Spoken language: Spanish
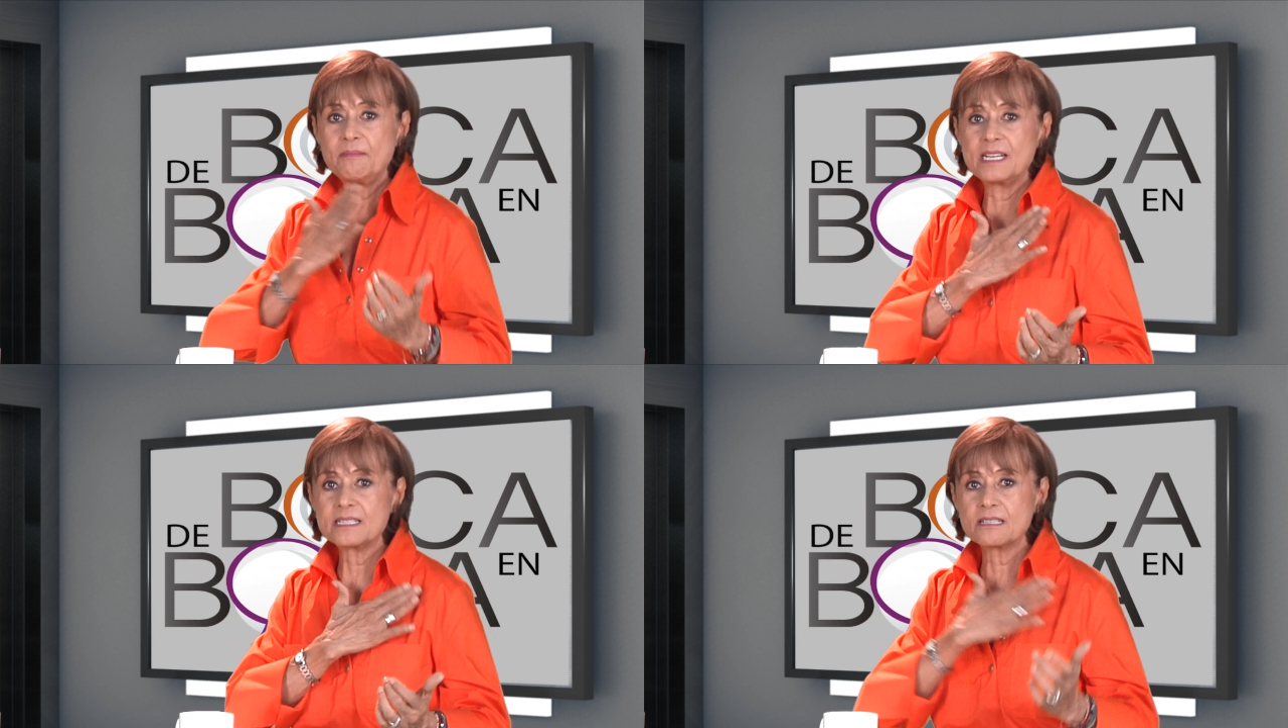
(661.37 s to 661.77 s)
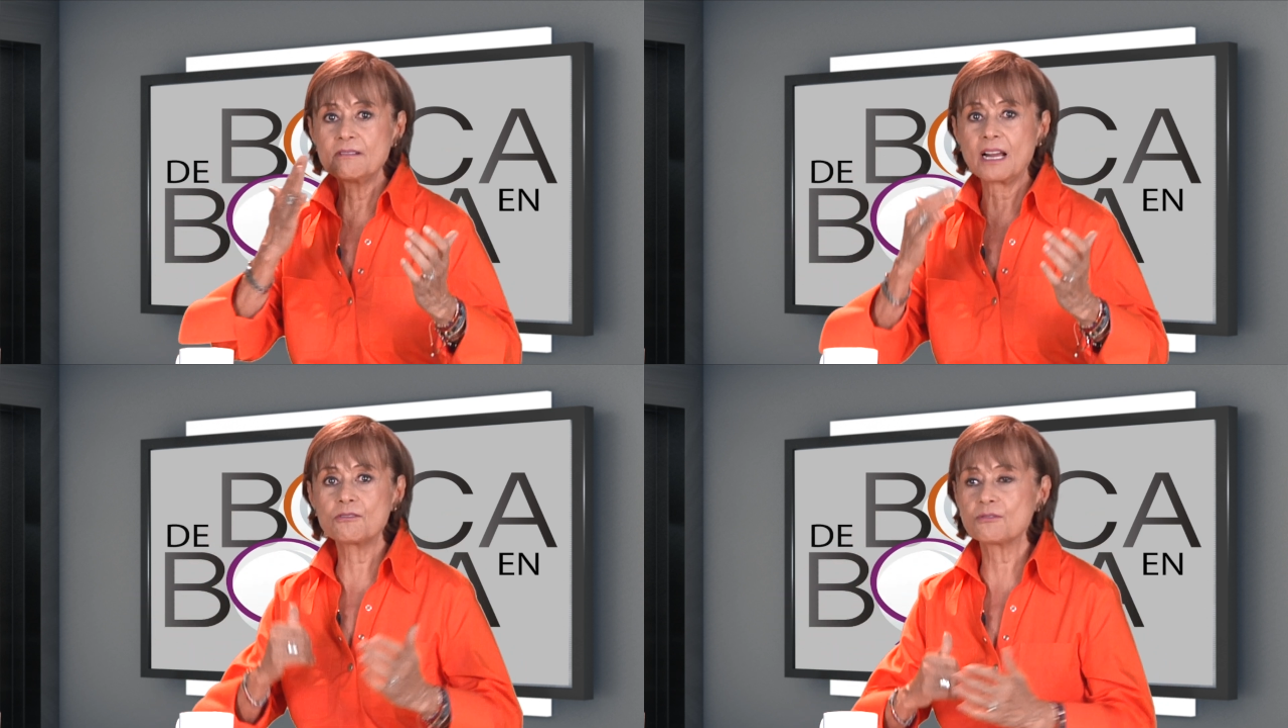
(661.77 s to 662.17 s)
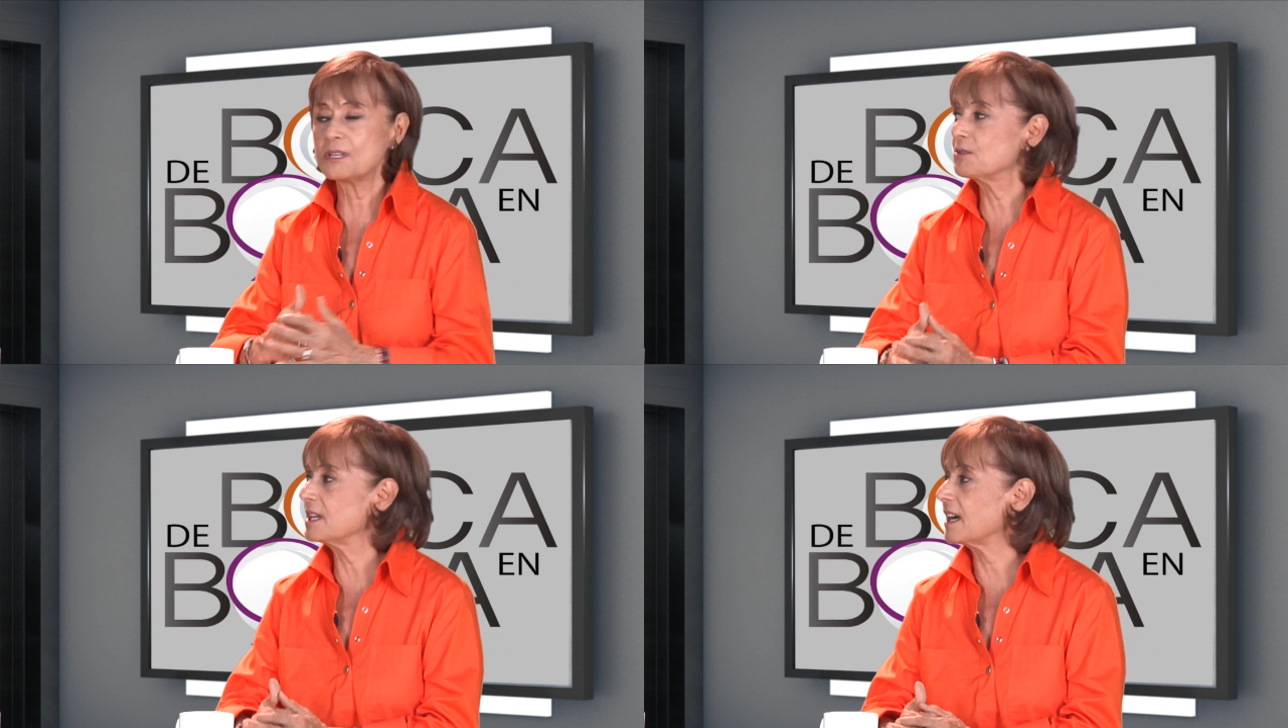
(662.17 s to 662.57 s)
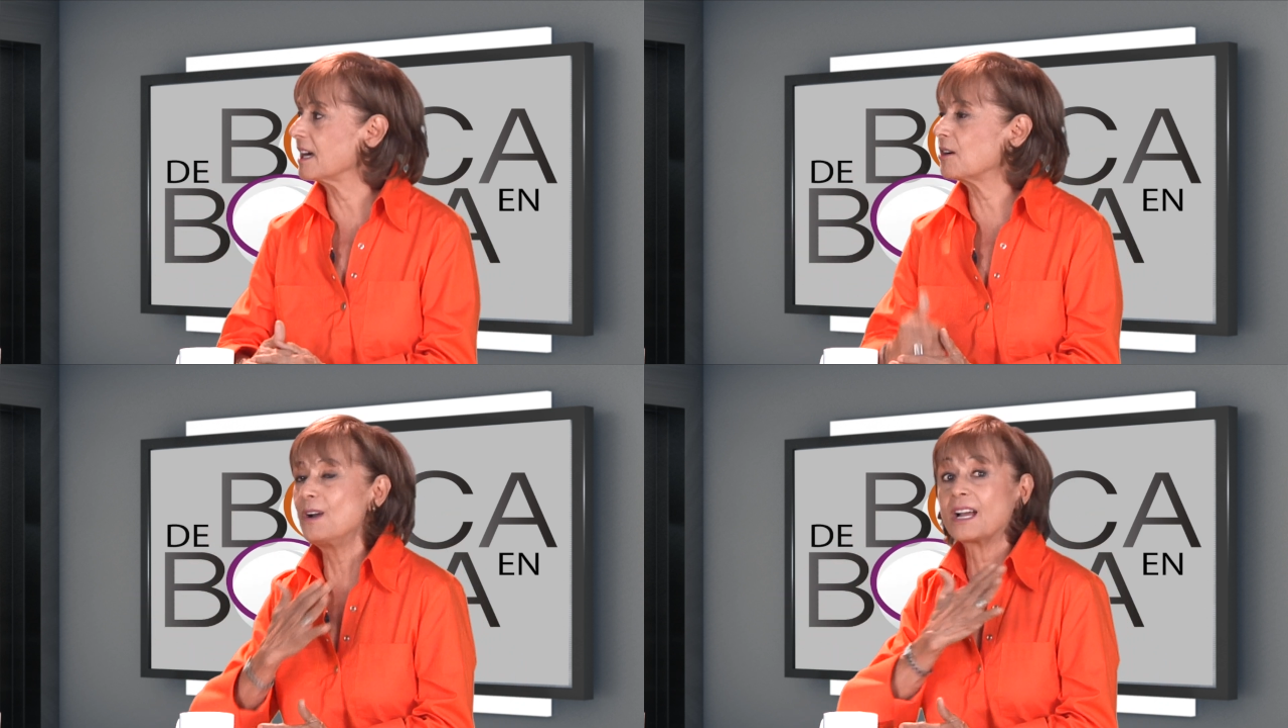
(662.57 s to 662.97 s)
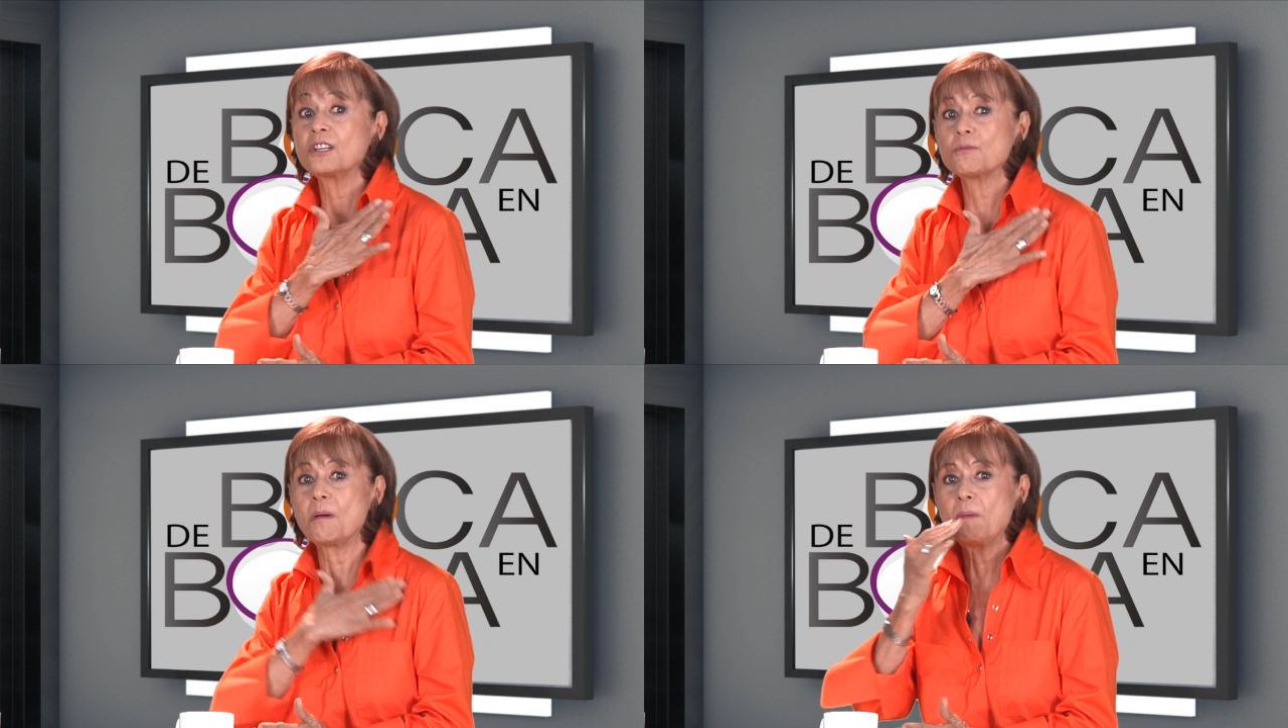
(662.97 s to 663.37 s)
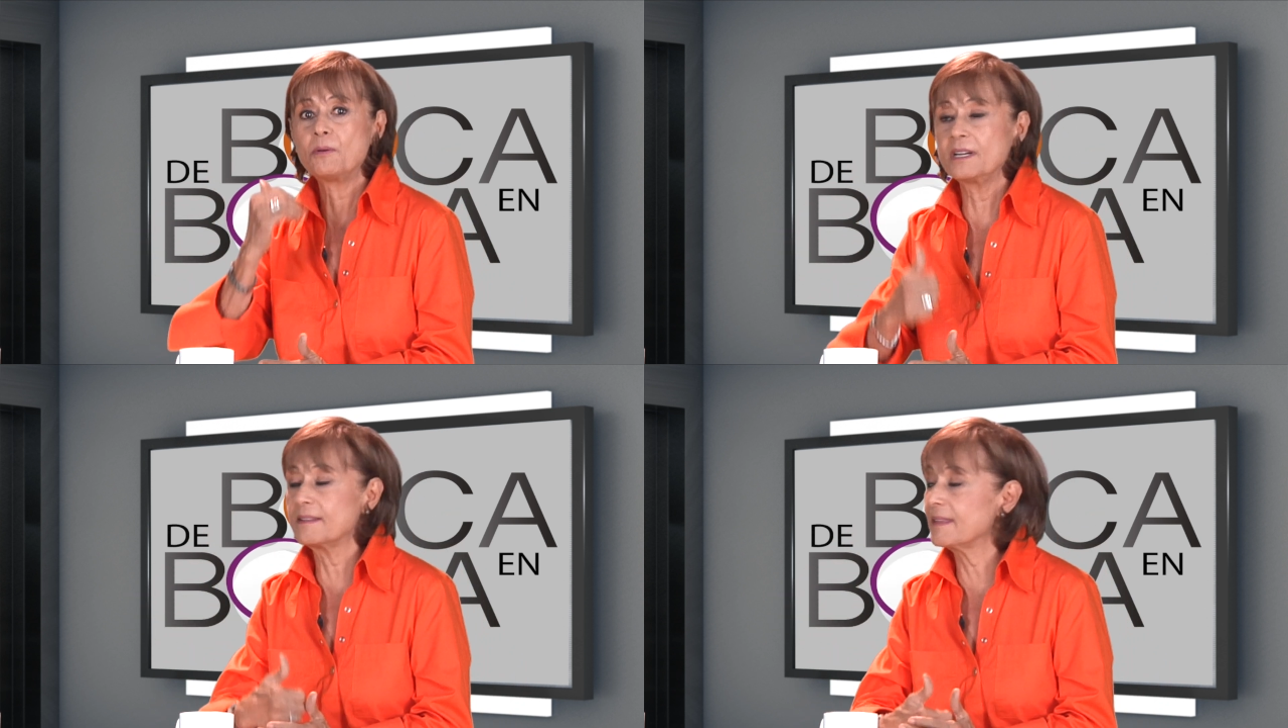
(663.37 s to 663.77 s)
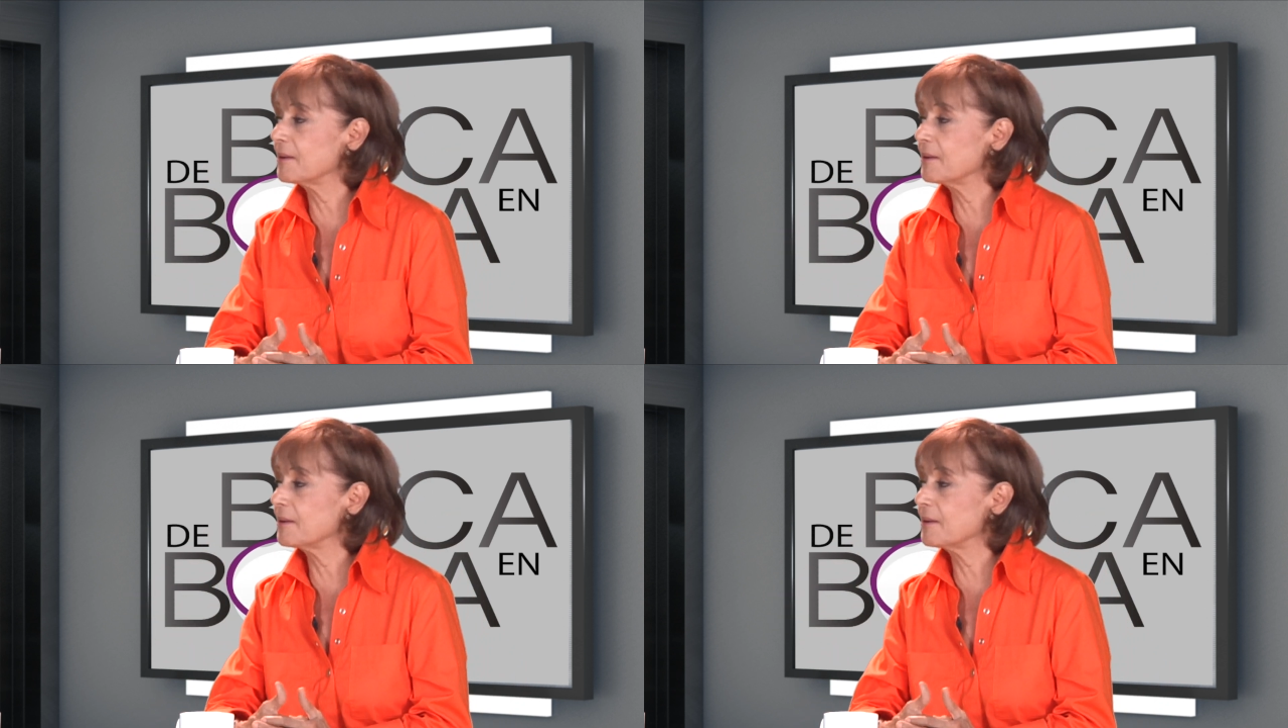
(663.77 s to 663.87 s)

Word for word: mereces una cruz de Boyacá, como la que nos vamos a poner en